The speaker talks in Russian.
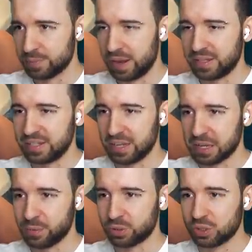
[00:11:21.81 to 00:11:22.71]
Смотрите, я
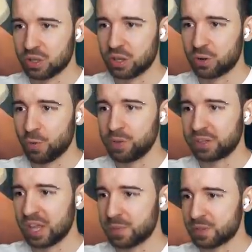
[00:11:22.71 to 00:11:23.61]
как будто
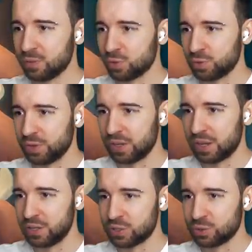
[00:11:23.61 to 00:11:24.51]
комнатное
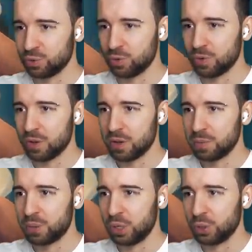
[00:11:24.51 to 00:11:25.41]
обслуживание. Несу
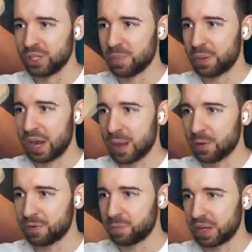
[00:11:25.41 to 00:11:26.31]
блюдо
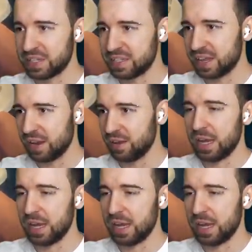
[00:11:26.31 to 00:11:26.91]
прямо в постель.